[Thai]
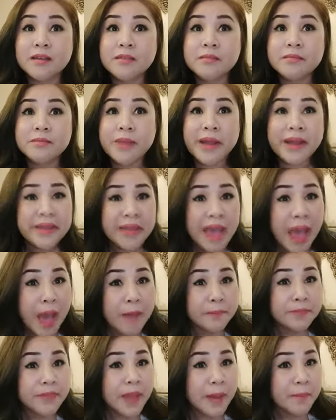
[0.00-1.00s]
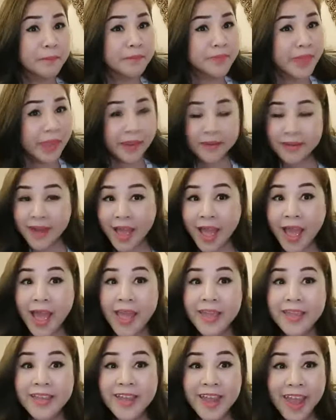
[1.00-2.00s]
พยายามทำแต่งหน้า
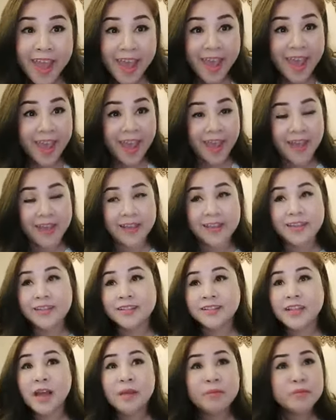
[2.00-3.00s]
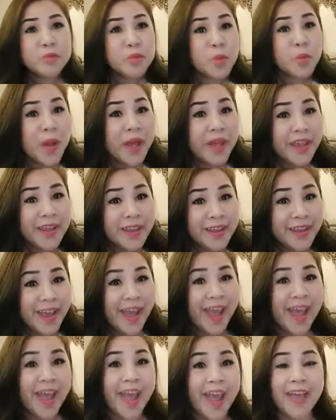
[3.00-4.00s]
ให้แก่ทำตัวให้
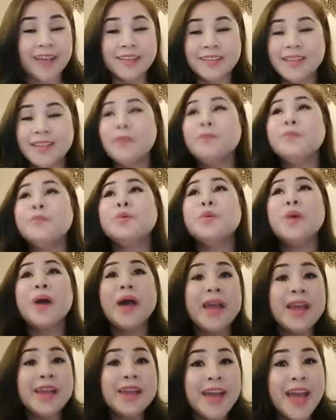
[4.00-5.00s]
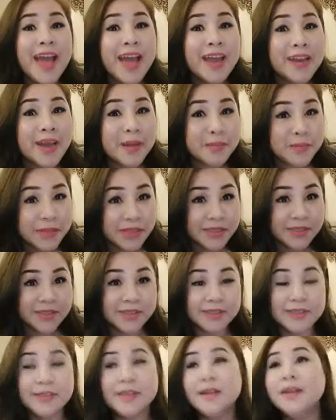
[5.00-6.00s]
แก่ ทำตัวให้หน่านับถื
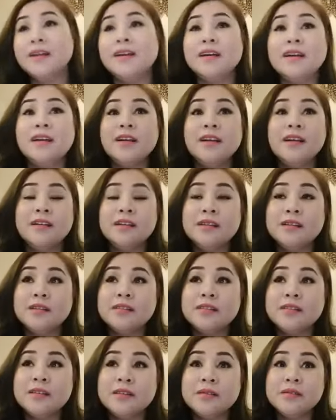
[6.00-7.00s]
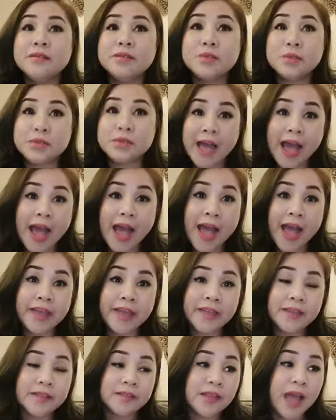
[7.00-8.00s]
อ สุดท้าย
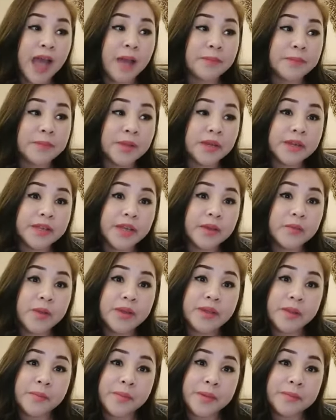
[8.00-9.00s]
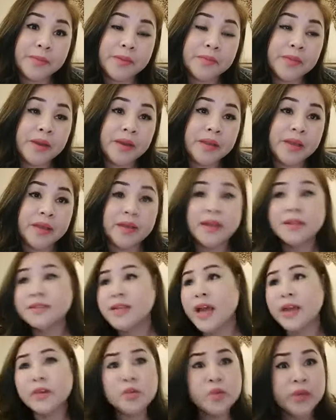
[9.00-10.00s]
ถามนักเรียนว่าทำไมไม่มาเรียนอา
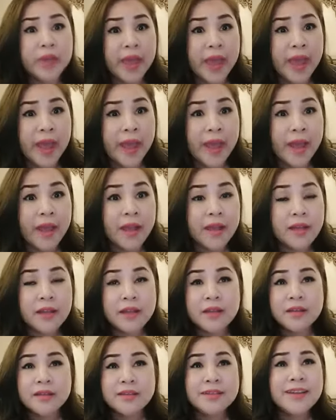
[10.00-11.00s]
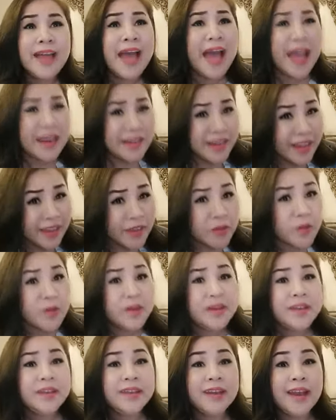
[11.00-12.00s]
จารย์ดูแก่ หน้าเด็กก็
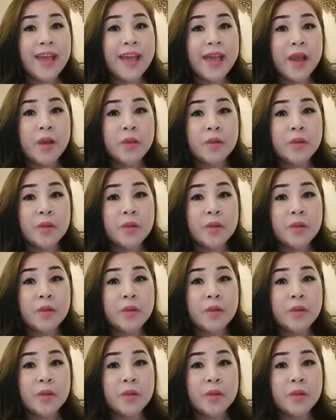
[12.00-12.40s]
ดีแล้ว